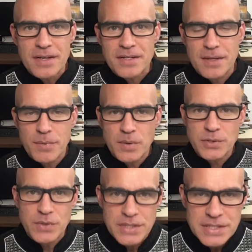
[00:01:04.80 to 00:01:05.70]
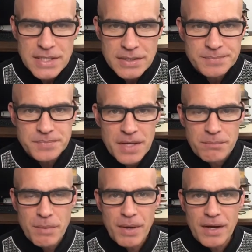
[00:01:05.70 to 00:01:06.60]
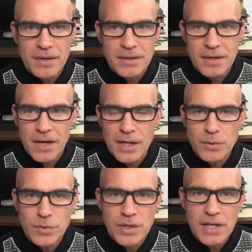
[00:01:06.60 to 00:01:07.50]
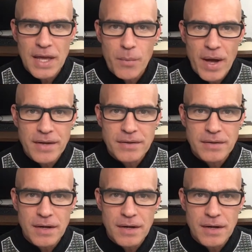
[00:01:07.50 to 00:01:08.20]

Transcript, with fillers: Tetapi waktu kecil, memang kalau udah lewat